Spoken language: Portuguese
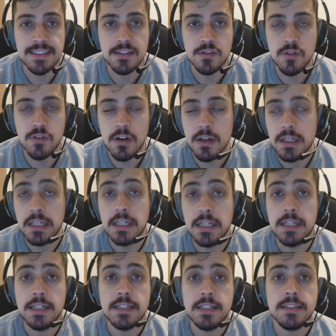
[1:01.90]
só,
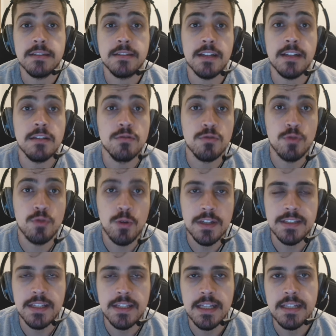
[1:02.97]
sendo
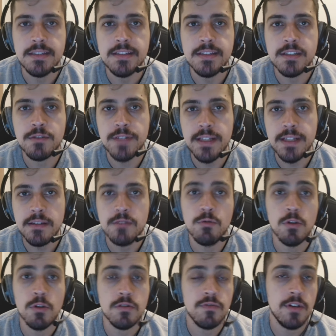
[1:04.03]
dois deles screen e o
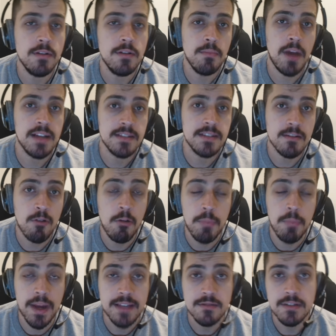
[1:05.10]
outro foi um passe
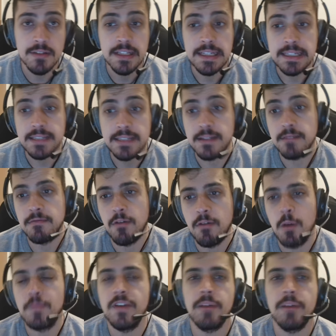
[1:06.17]
incompleto. Então,
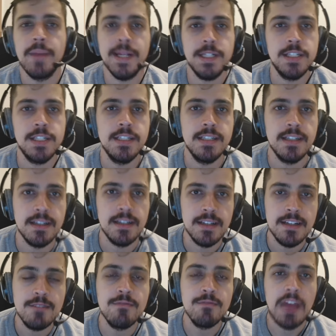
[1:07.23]
obviamente,
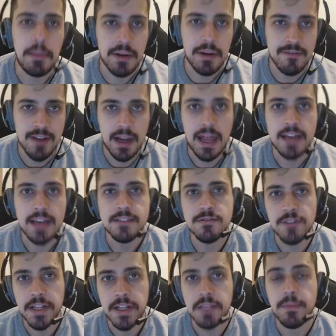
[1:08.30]
não dá para falar que o
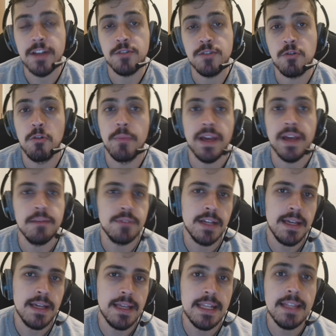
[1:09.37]
Drake May jogou bem,
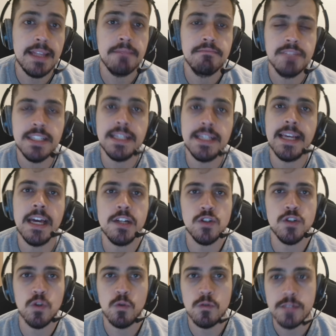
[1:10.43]
porque ele sequer
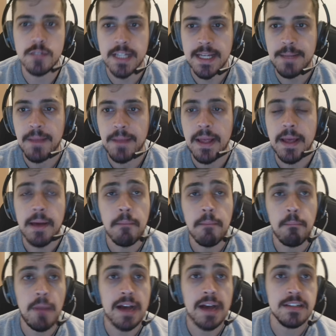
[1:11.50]
jogou, né?
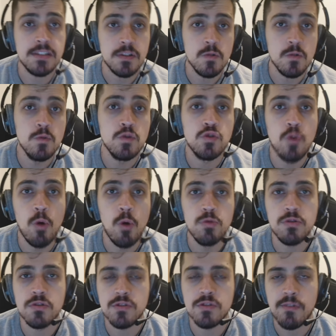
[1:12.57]
Mas os
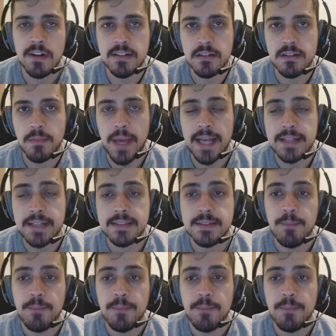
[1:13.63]
outros quarterbacks,